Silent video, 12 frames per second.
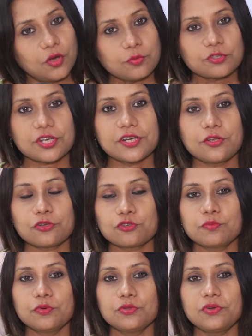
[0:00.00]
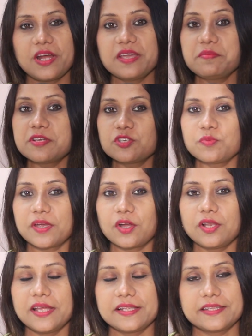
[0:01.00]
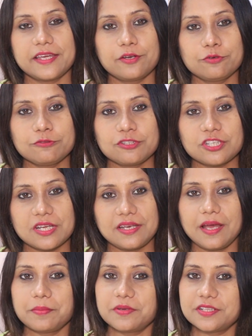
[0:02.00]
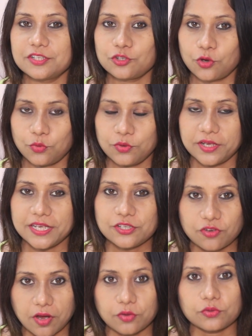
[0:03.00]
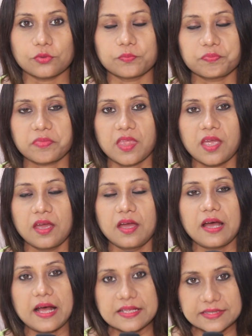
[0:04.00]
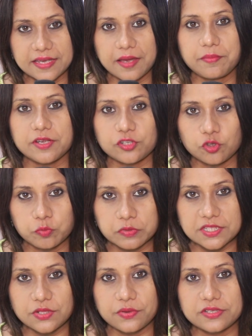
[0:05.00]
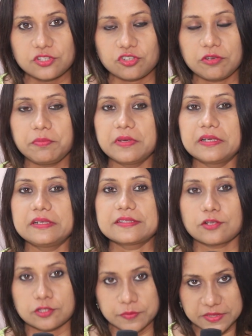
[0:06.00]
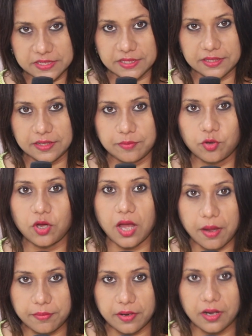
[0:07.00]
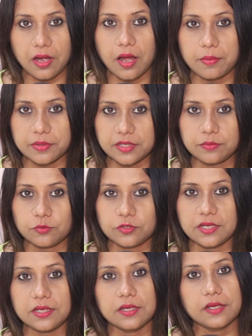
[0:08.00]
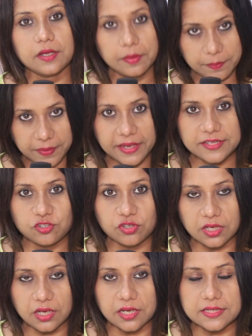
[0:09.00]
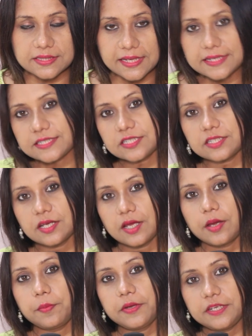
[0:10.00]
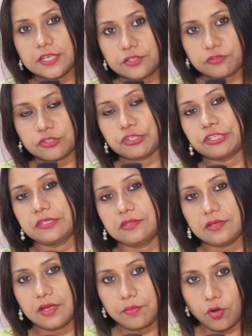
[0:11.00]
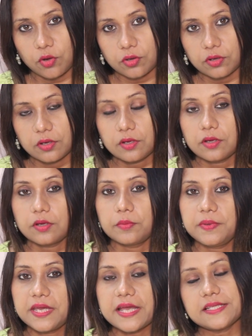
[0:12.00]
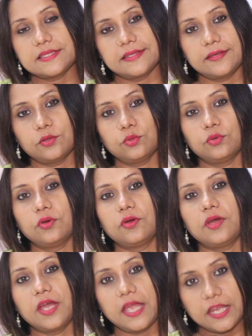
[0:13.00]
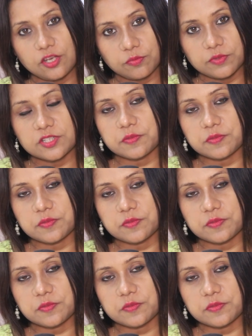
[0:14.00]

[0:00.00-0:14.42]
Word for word: নমস্কার দর্শক বন্ধুরা ইমেজ বেঙ্গল হেলথ কেয়ার অনুষ্ঠানে আপনাদের সকলকে স্বাগত আজকে আমরা এসে উপস্থিত হয়েছি পিয়ারলেস হসপিটালে এবং আমরা আমাদের মধ্যে পেয়েছি কনসালটেন্ট পিডিয়াট্রিশিয়ান এবং পিআইসিইউ হেড অব দ্য